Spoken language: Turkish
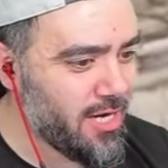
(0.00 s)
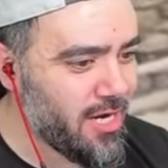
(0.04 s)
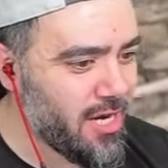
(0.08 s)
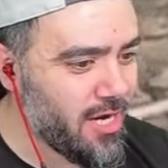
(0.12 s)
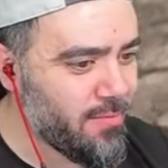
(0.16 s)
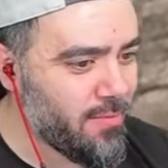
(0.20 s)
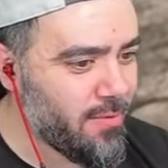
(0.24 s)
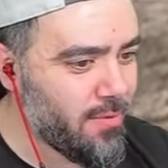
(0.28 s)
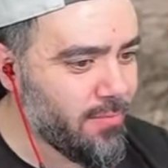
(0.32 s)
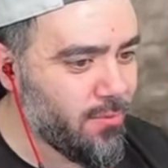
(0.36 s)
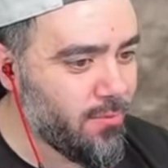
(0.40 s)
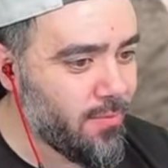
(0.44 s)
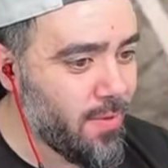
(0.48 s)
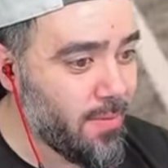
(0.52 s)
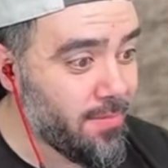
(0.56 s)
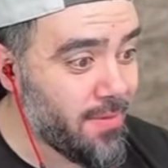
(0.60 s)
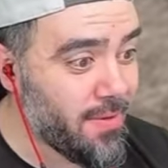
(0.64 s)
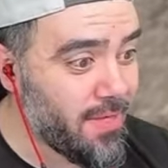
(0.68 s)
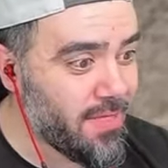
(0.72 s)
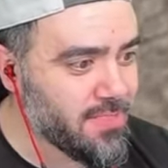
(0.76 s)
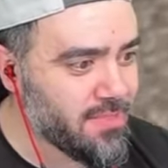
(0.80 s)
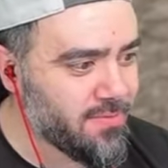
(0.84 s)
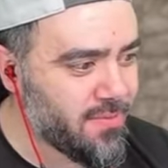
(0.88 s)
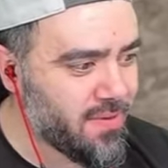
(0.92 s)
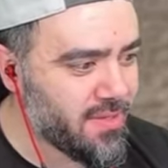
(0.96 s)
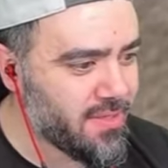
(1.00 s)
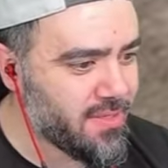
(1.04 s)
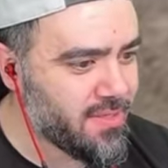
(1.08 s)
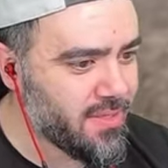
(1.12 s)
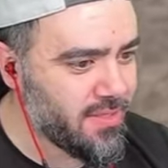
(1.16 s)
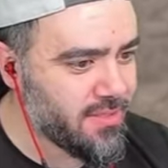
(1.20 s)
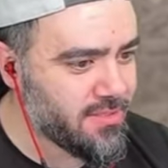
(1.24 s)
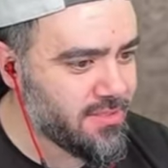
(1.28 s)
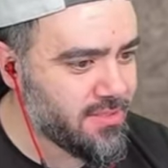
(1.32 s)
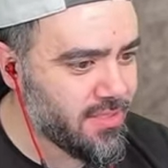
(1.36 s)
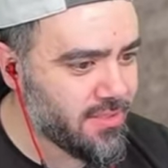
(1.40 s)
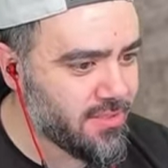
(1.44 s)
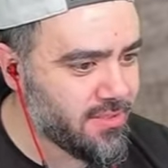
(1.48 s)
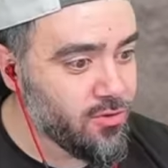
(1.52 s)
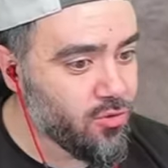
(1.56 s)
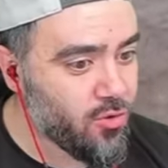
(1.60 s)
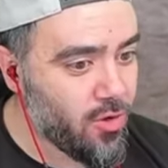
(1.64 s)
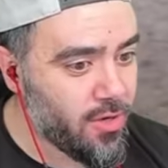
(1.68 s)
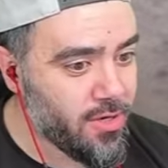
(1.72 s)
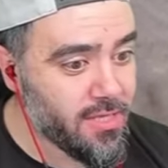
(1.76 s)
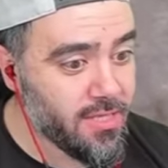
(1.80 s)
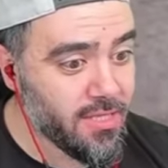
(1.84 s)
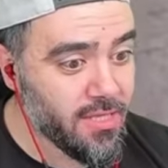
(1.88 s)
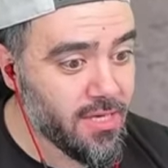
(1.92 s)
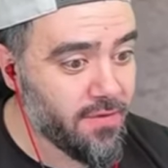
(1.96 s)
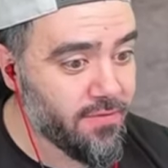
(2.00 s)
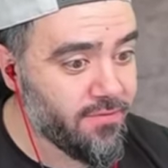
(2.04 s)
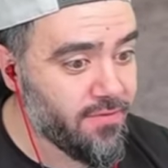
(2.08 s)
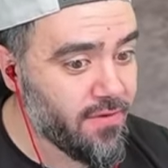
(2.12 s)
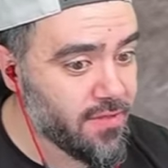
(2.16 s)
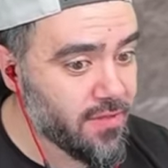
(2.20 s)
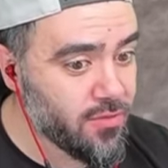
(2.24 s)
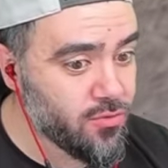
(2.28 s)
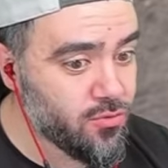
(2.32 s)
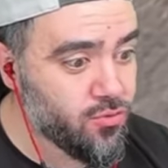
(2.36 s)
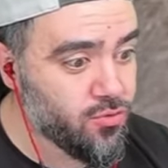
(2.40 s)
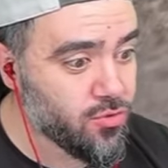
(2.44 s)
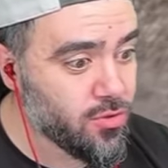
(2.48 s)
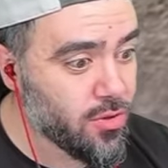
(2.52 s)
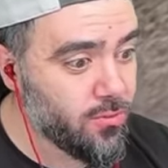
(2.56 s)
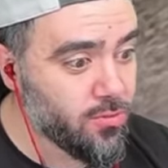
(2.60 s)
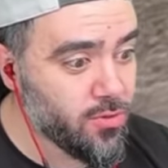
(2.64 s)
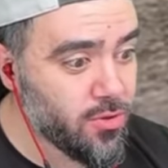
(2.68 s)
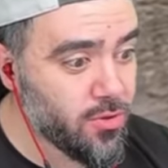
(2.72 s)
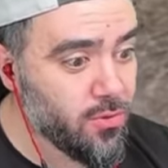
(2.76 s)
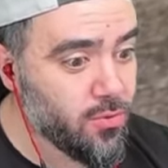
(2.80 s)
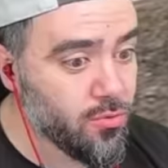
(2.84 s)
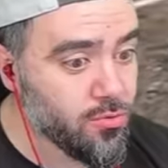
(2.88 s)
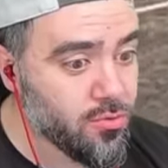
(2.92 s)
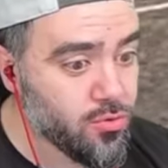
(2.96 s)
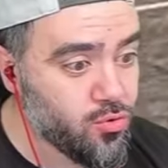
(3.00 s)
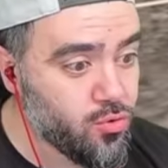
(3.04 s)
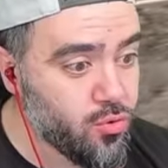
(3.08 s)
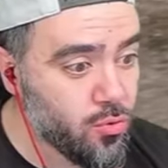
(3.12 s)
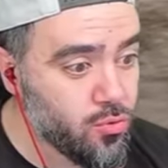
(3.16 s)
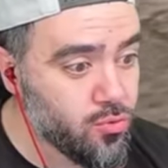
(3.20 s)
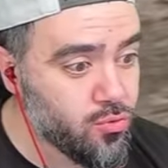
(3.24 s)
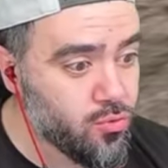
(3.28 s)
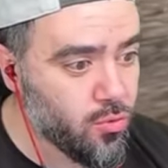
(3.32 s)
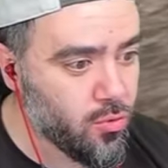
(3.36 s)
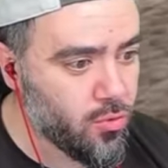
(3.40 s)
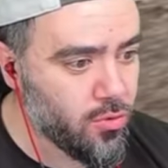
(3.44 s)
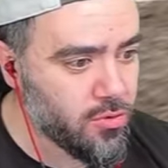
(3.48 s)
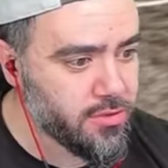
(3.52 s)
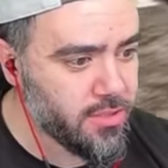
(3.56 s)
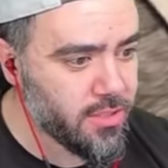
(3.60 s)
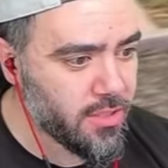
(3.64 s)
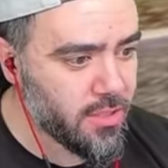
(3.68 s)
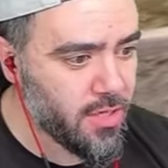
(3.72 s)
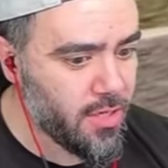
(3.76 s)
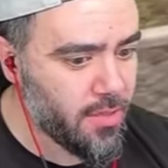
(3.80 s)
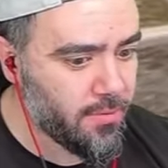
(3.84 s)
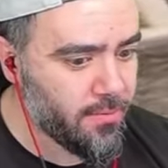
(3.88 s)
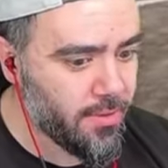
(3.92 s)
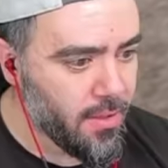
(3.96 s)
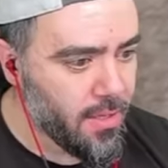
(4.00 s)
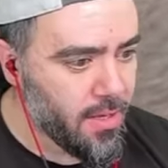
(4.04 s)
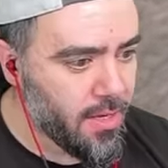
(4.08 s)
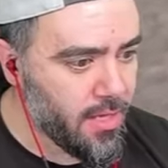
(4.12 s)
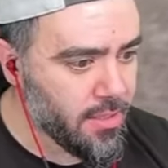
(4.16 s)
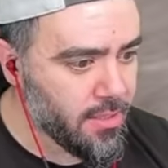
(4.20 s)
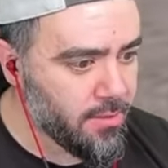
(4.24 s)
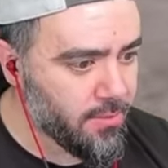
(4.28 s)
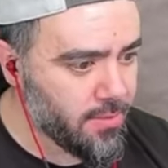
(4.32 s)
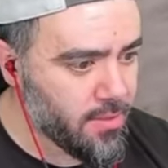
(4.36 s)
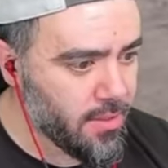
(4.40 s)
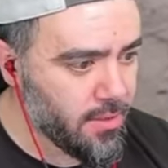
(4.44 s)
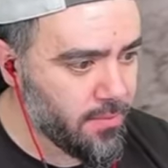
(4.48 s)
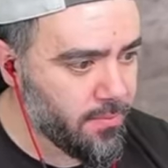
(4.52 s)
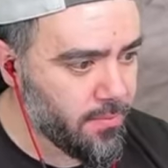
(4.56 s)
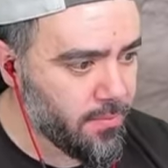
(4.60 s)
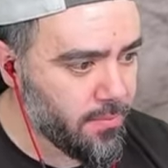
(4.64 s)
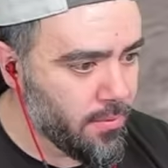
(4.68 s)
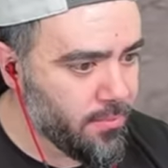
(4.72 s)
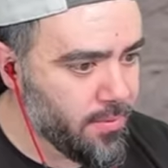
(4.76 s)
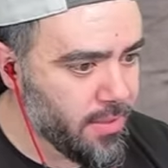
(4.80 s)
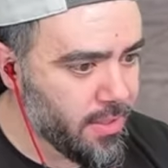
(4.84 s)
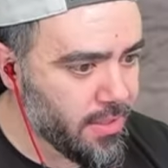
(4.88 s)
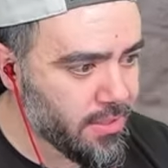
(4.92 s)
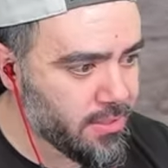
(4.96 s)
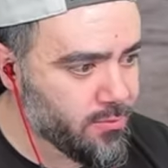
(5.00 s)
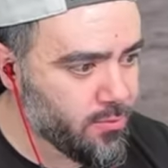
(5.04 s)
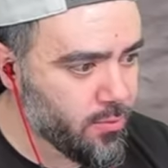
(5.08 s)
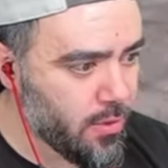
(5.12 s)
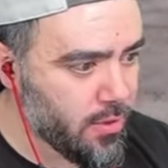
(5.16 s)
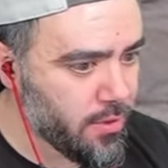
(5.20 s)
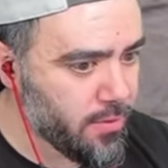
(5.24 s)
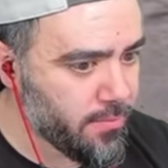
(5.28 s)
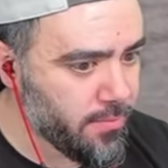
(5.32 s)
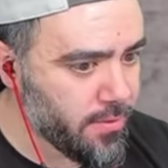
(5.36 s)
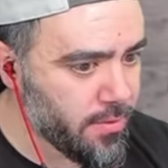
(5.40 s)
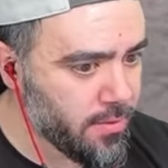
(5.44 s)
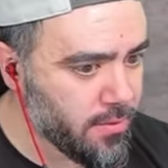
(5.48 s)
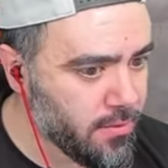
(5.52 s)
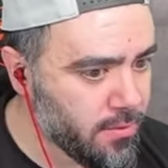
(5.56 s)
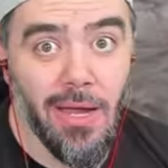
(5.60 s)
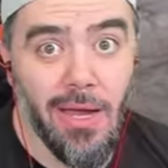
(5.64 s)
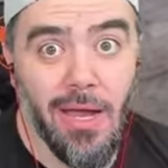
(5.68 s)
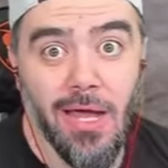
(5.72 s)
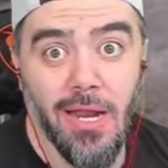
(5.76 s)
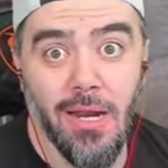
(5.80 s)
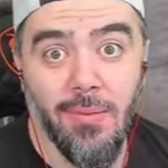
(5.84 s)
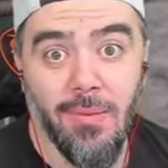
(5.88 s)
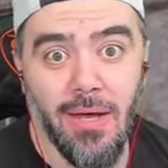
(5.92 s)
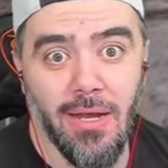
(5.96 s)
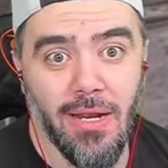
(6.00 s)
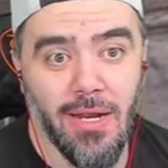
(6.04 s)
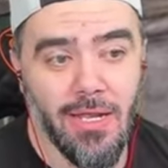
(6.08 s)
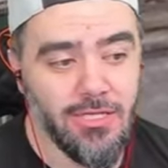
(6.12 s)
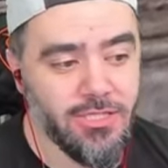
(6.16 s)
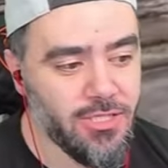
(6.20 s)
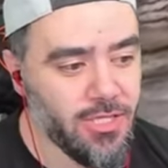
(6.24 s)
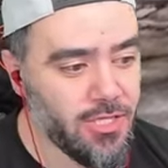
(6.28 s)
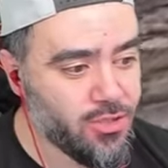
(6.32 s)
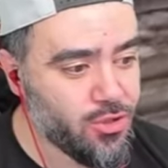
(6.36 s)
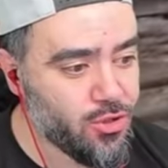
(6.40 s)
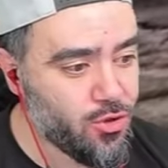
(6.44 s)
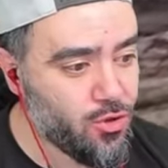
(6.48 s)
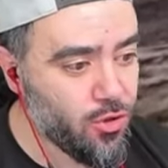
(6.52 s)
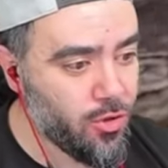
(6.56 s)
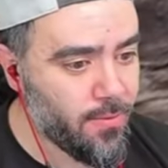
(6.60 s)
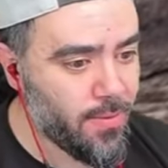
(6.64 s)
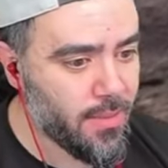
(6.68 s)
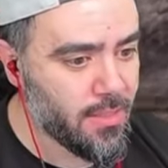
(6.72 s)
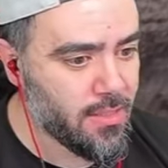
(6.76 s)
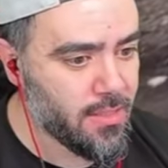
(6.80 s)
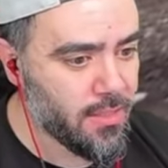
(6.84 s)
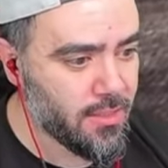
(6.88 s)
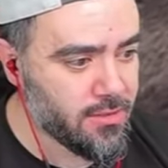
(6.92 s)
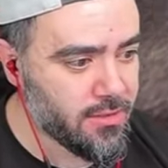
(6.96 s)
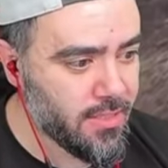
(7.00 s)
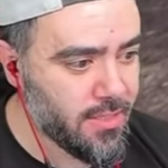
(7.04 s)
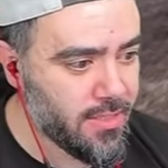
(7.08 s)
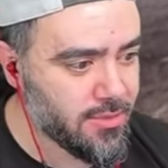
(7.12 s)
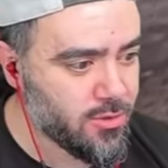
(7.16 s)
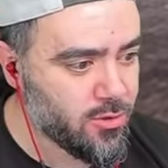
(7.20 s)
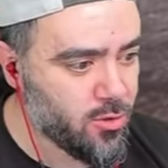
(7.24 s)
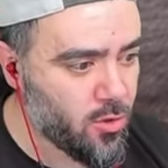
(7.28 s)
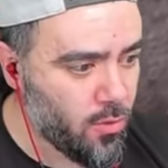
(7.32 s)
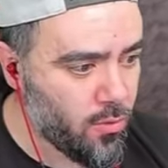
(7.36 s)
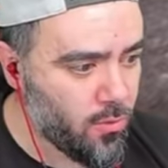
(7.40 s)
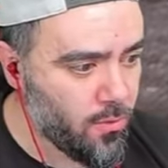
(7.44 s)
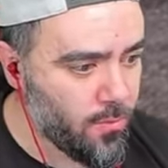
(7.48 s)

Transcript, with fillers: araba bulmam lazım arkadaşlar. Şu arka taraflarda şuradan buradan. Yoksa çok zor olacak abi. Hadi bakalım. Bir araç bulalım ya. Araba arayışına çıkıyorum arkadaşlar. Let's go.